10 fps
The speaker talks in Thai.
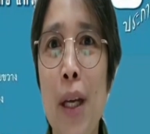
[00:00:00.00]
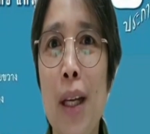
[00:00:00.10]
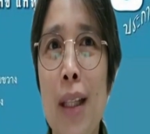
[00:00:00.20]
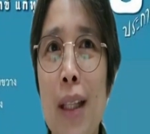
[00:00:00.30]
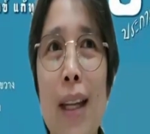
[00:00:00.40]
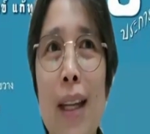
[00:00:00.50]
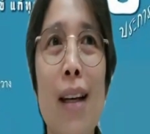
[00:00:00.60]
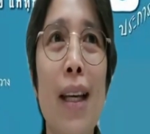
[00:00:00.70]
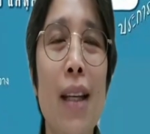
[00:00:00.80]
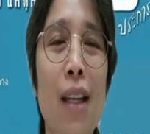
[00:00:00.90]
ตอนนี้ก็
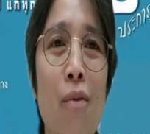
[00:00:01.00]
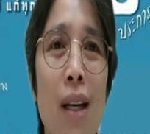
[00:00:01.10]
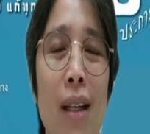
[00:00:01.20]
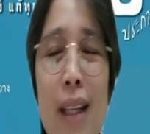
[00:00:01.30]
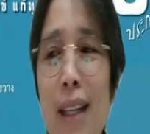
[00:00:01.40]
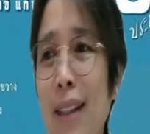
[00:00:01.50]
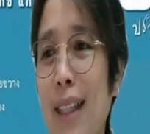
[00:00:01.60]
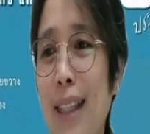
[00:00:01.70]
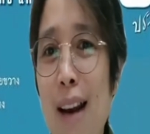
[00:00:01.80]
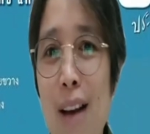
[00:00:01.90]
เลยคิดว่า เอ้ย
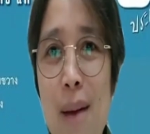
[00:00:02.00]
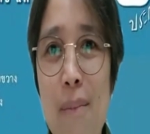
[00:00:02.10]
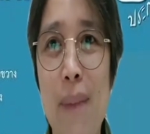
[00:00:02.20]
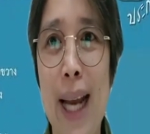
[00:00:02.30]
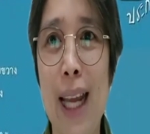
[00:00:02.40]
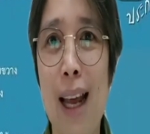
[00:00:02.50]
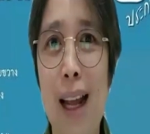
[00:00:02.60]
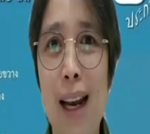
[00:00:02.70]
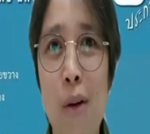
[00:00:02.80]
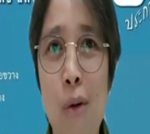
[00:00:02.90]
ถ้าเรากลับมาเนี่ย
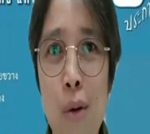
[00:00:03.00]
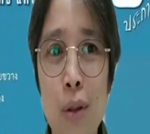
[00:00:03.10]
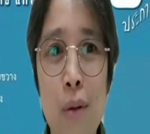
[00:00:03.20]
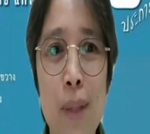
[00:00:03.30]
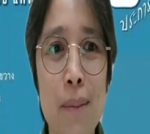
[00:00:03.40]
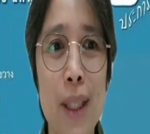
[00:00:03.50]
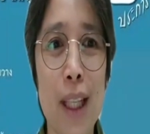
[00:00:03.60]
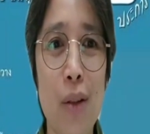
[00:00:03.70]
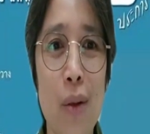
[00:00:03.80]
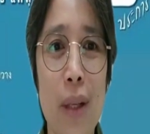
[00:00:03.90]
เราคงต้องเพิ่มเสีย
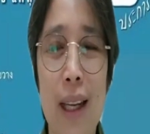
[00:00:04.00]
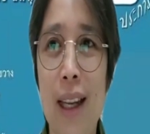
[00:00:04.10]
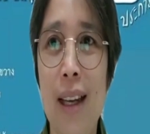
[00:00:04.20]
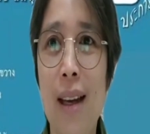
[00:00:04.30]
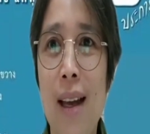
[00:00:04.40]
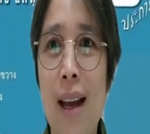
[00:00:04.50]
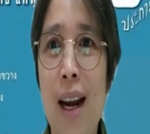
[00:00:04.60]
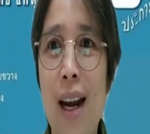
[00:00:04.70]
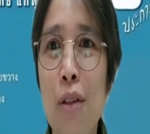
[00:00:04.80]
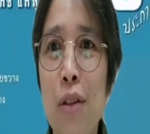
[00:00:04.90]
งตรงนี้
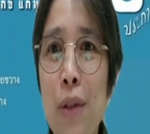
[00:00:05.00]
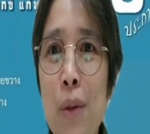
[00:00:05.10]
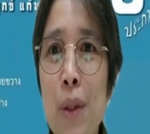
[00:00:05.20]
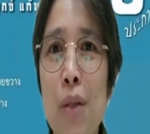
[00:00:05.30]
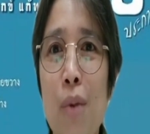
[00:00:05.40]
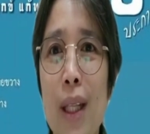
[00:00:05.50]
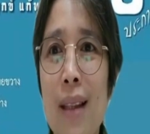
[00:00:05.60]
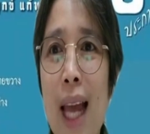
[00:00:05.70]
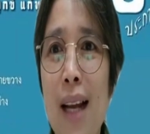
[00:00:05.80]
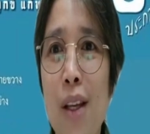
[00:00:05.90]
เราก็รู้สึกว่า
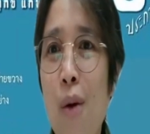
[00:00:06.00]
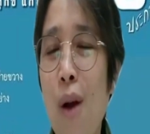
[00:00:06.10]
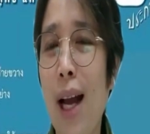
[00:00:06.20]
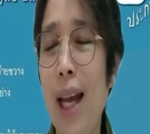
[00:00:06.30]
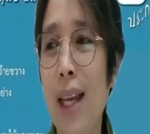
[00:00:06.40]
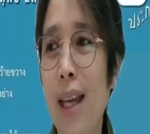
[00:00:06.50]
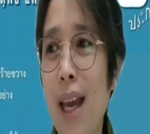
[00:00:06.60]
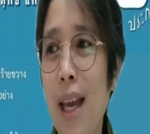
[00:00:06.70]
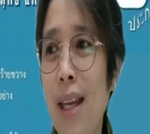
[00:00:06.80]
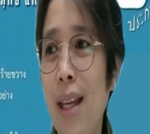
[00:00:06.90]
ตั้งโยกไอ
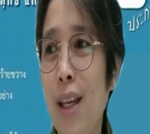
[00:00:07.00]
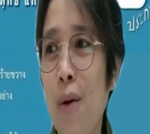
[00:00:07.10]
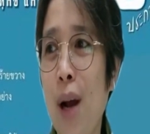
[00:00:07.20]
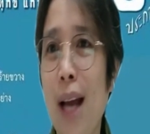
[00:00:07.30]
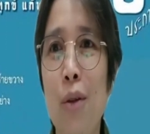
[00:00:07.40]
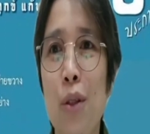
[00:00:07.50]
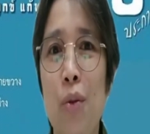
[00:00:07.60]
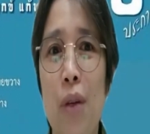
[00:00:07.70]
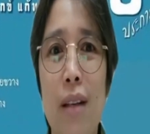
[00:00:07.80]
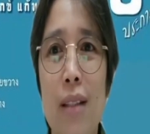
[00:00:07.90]
ไอโยคะกด
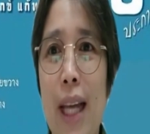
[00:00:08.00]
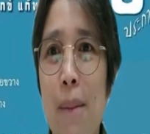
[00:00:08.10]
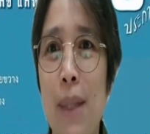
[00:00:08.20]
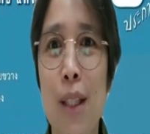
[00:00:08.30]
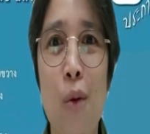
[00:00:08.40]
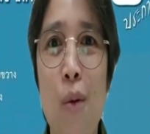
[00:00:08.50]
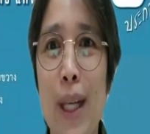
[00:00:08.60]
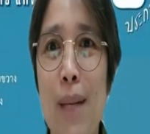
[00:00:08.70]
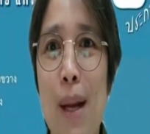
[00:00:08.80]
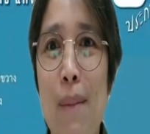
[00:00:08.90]
สุดนิ่งใส่มันสูงไป
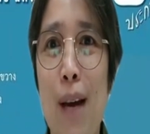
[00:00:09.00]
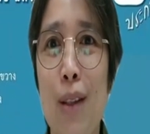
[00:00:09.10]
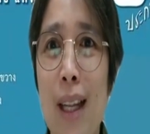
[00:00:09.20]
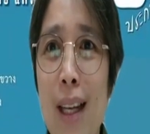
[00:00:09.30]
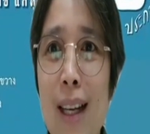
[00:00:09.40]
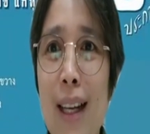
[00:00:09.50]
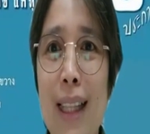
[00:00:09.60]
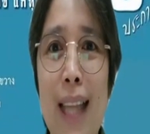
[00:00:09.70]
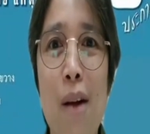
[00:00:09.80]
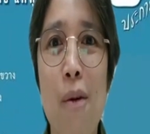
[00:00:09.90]
สำหรับเราตอนนี้ก็เลย
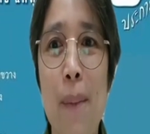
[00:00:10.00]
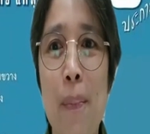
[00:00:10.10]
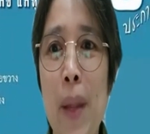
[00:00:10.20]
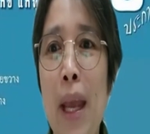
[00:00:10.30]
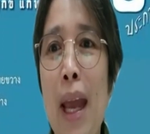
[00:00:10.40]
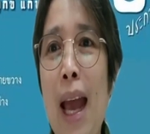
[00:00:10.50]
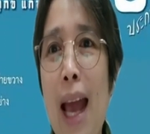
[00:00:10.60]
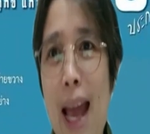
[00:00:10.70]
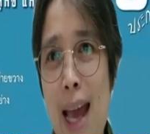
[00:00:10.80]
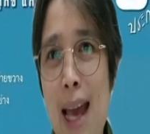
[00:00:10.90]
ตั้งว่า อ่ะ